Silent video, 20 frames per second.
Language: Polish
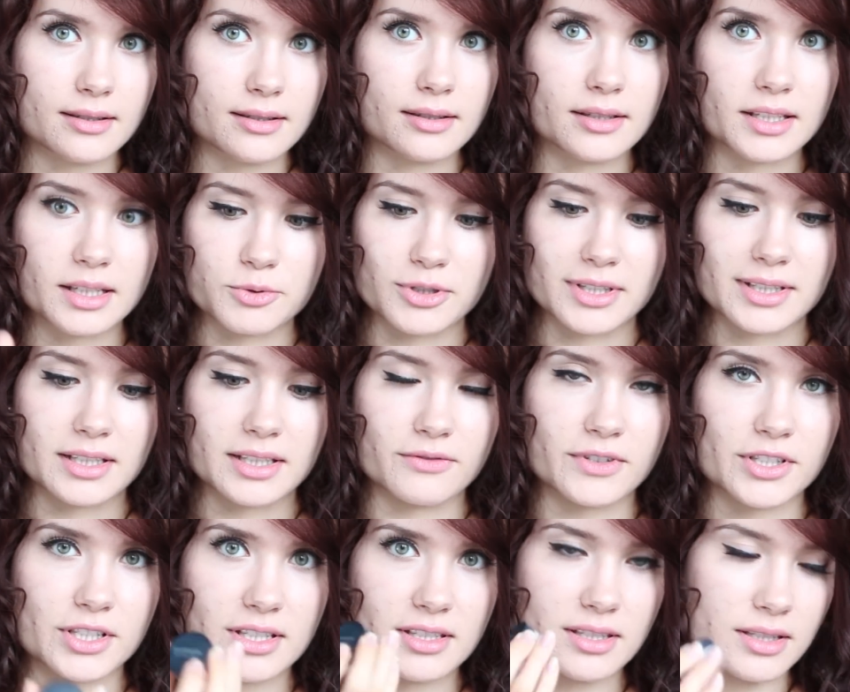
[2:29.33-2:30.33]
y, na przykład ten
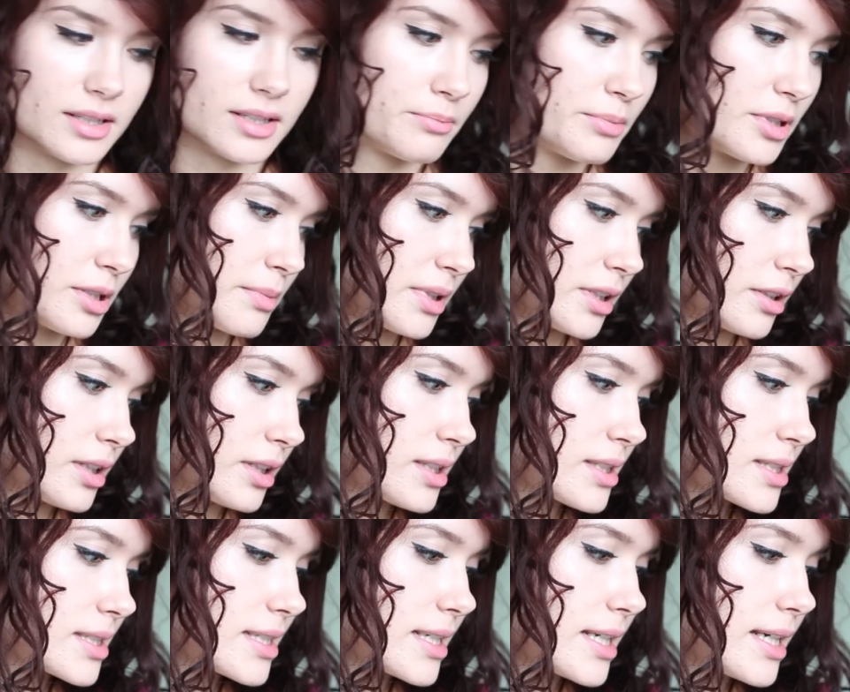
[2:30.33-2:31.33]
właśnie z Bare
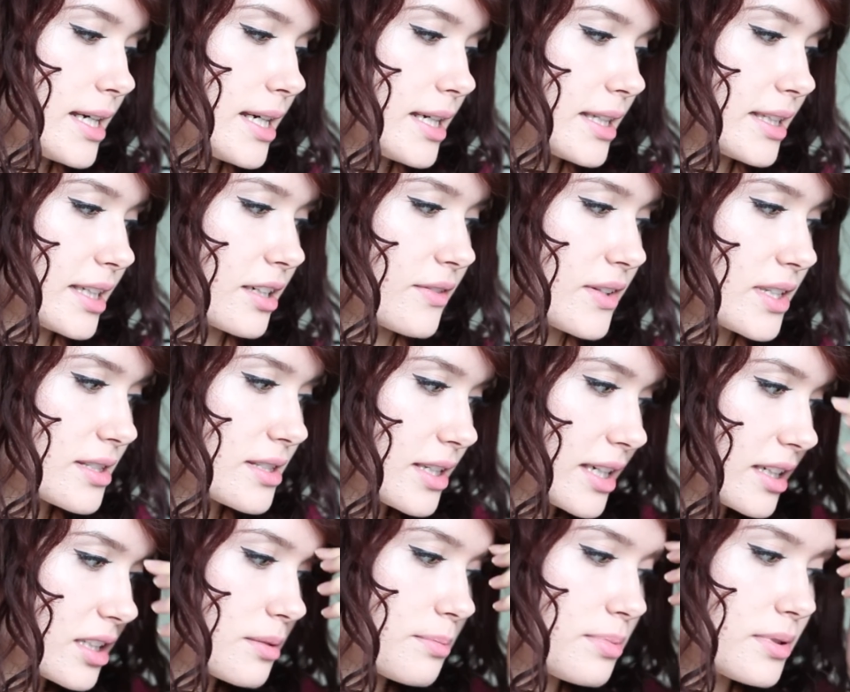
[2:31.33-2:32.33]
Minerals. Tak więc no,
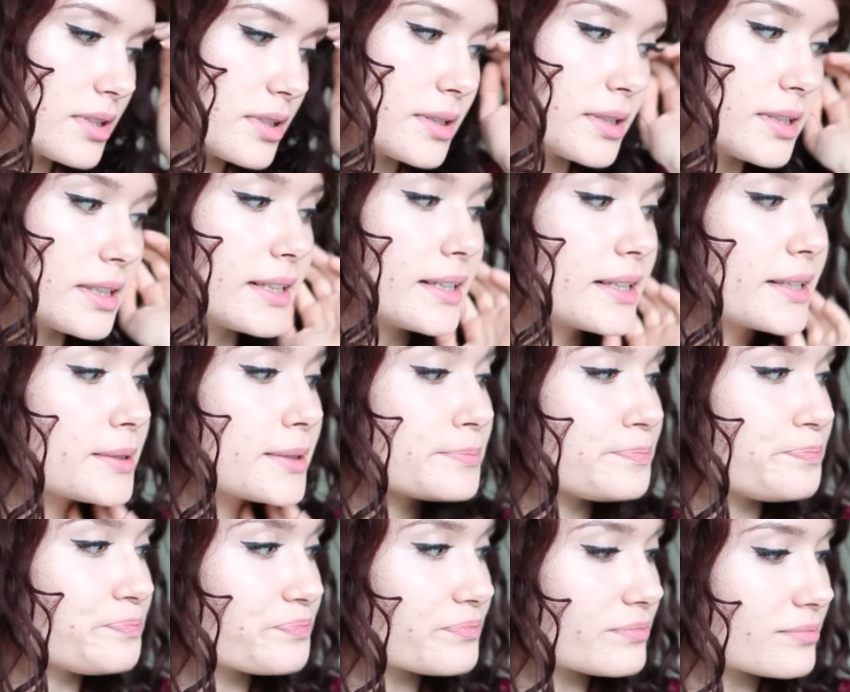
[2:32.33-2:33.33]
jak gdyby
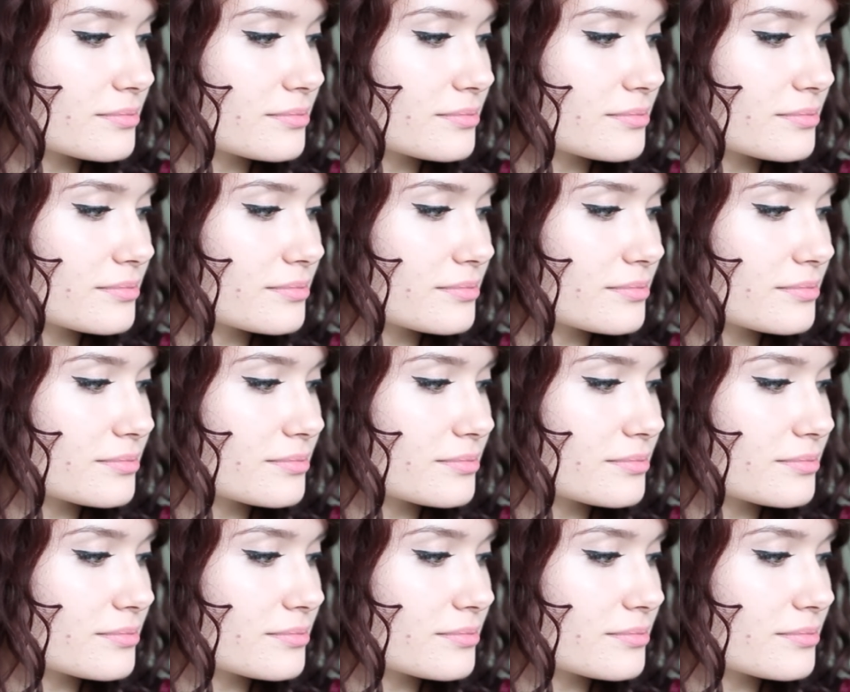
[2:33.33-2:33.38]
um,